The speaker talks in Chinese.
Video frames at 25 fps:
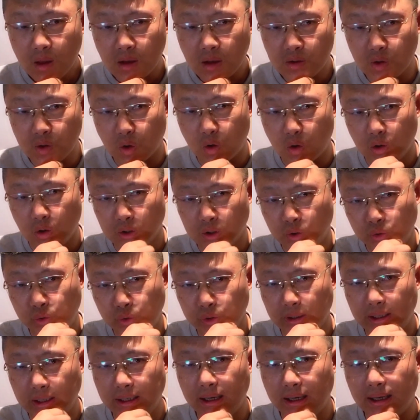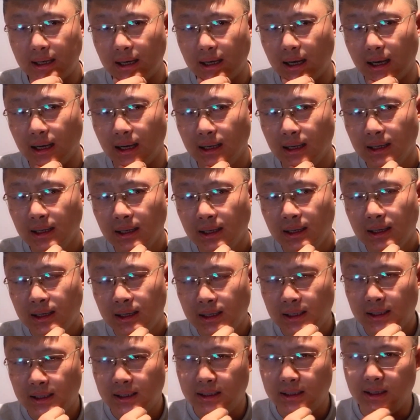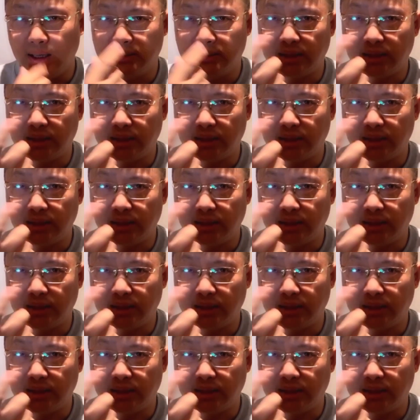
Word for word: 就是我去的这个，呃，